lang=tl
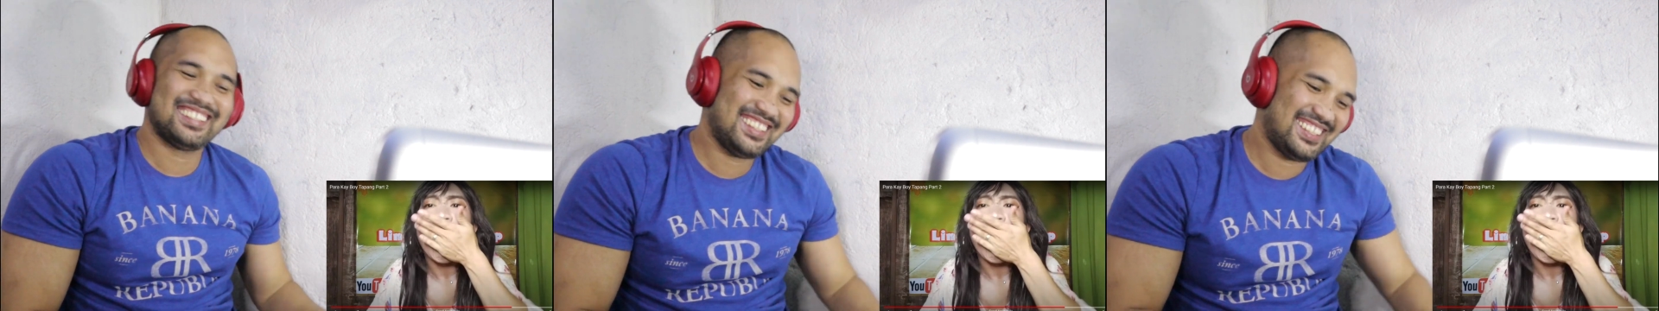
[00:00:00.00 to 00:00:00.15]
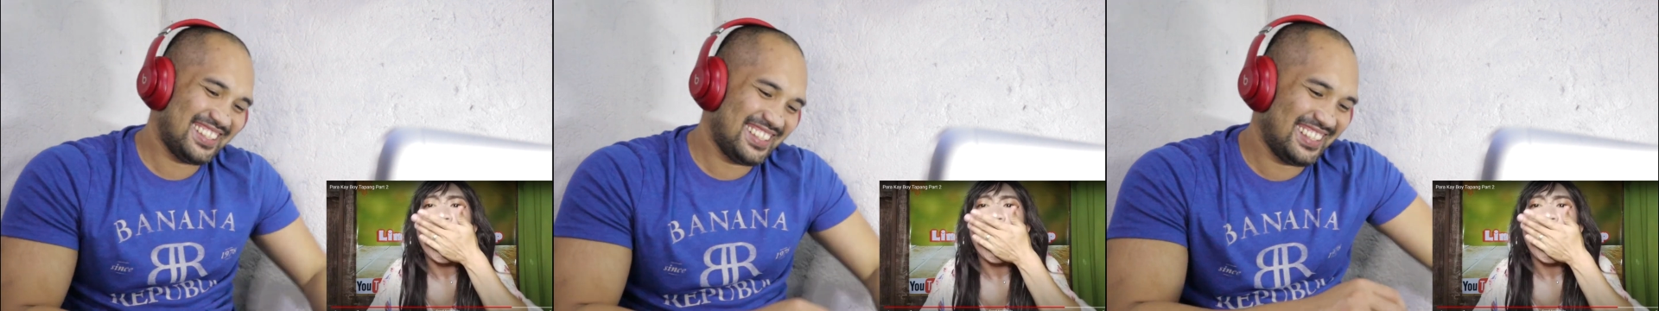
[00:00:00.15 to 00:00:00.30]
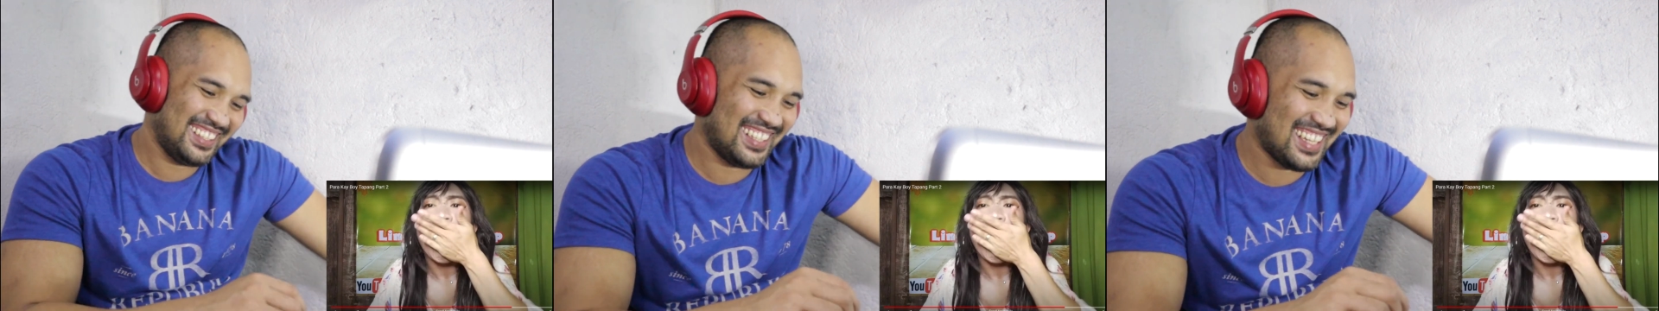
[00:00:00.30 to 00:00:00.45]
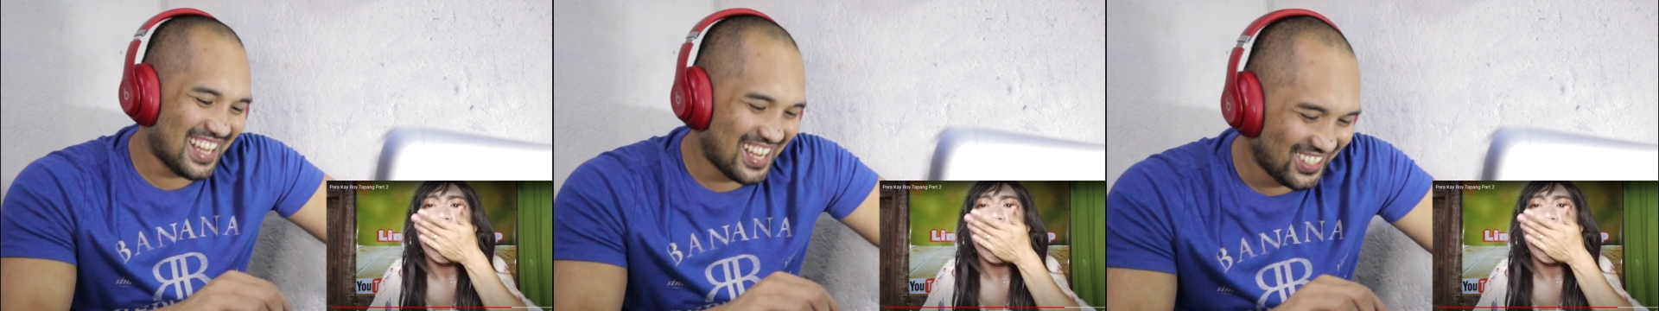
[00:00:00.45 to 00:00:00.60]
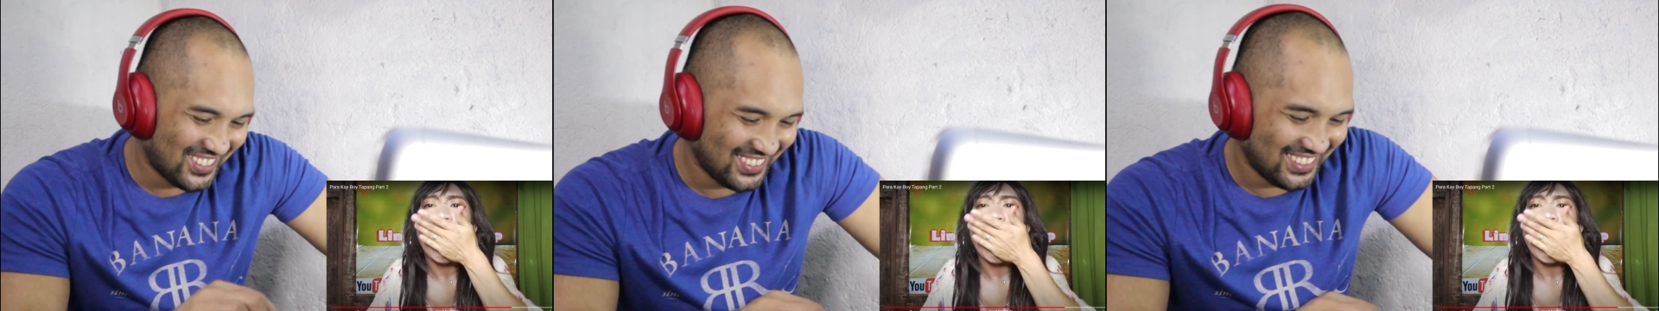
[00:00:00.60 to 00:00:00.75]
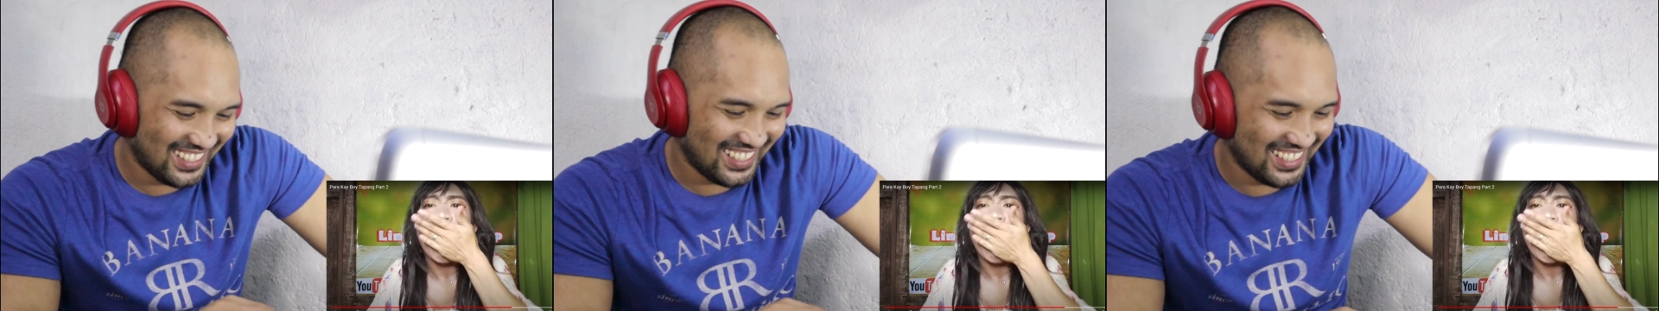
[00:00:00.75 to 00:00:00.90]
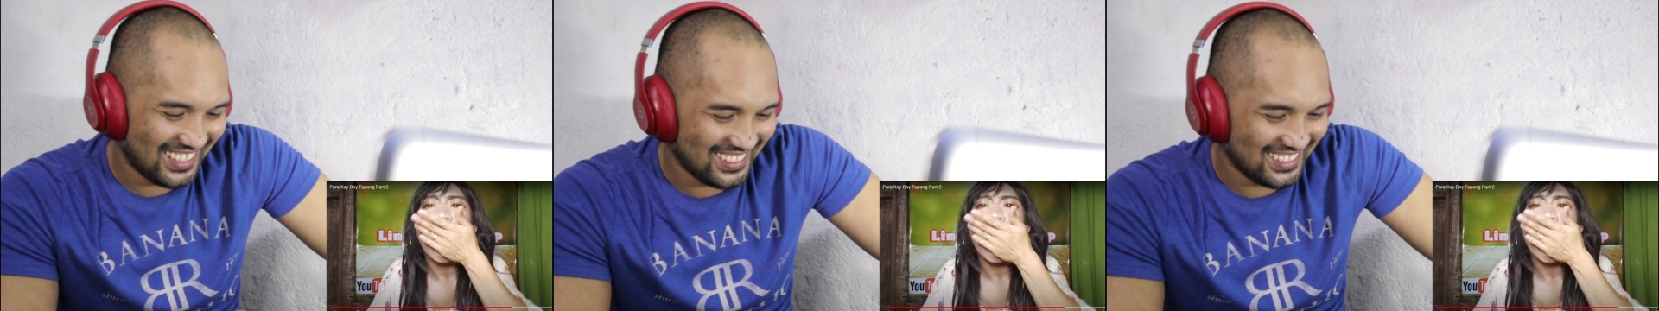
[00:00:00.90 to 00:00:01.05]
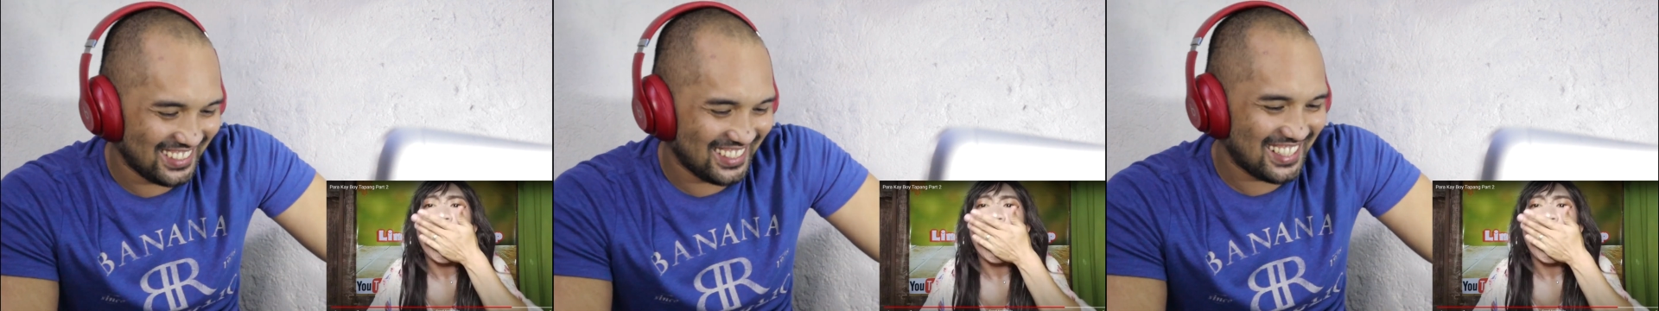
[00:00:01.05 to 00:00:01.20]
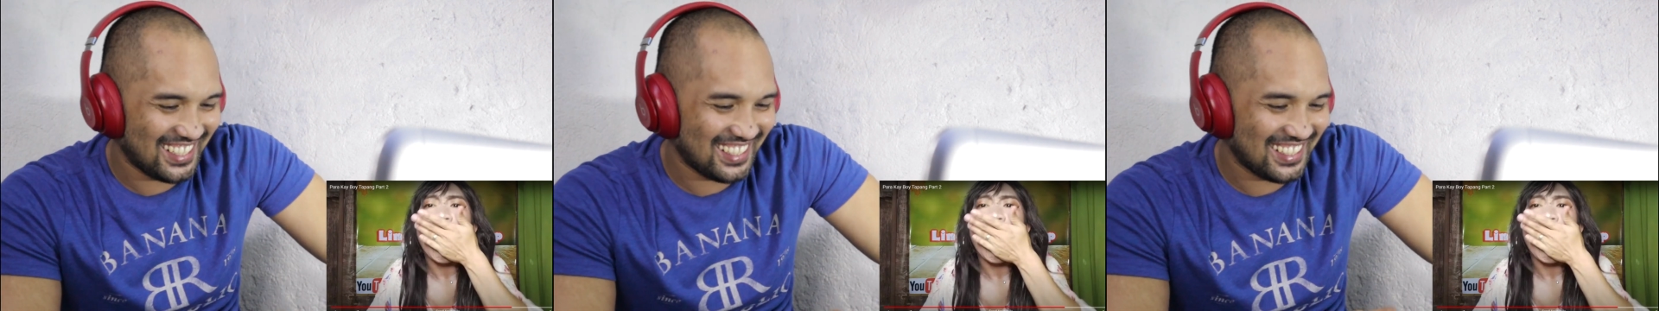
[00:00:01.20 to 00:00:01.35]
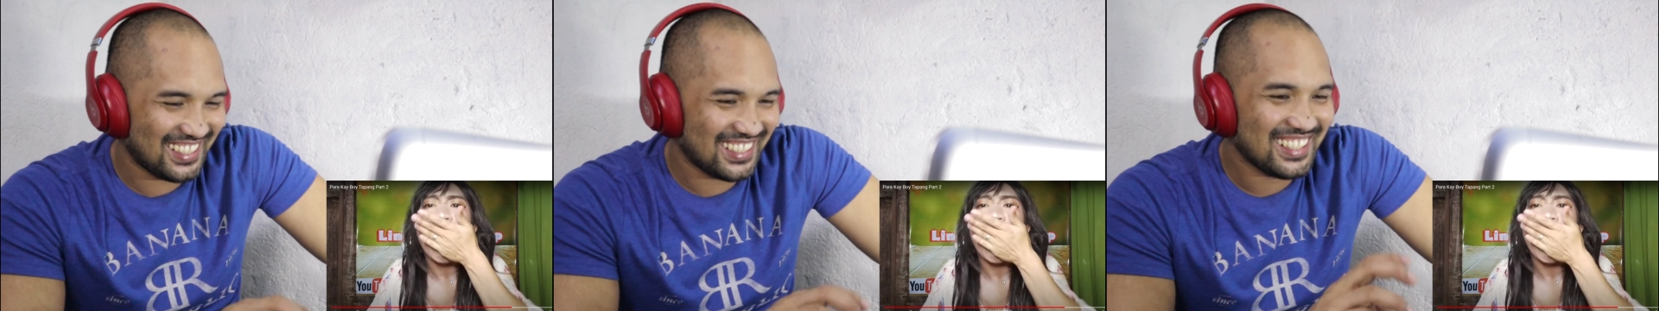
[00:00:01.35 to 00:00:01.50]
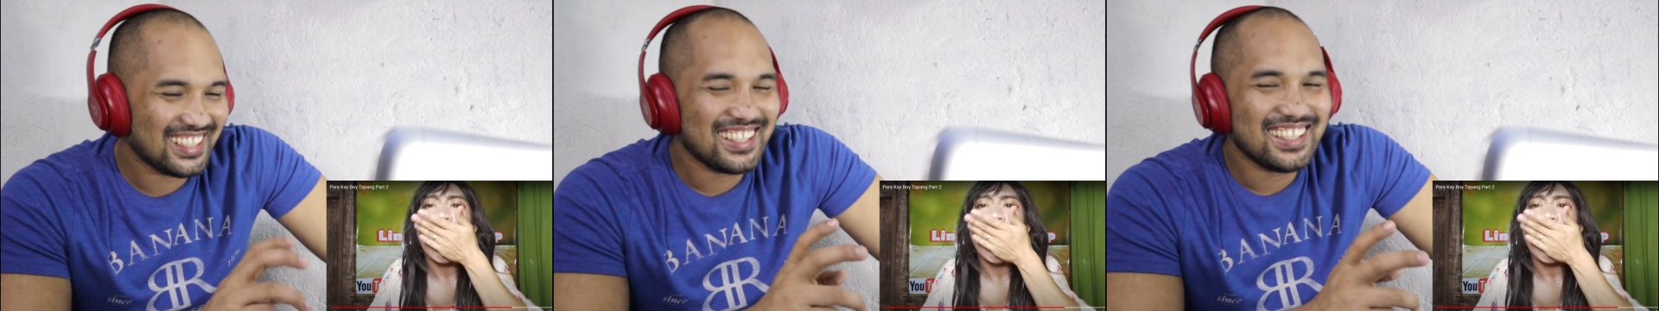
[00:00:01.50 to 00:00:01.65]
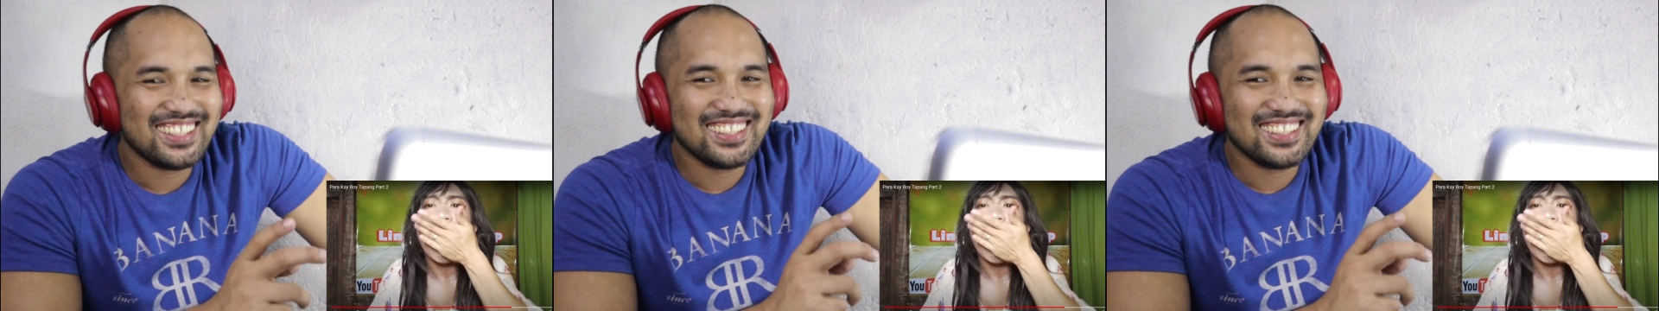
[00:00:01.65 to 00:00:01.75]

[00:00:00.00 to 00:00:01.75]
Ay, gago talaga si Lingling.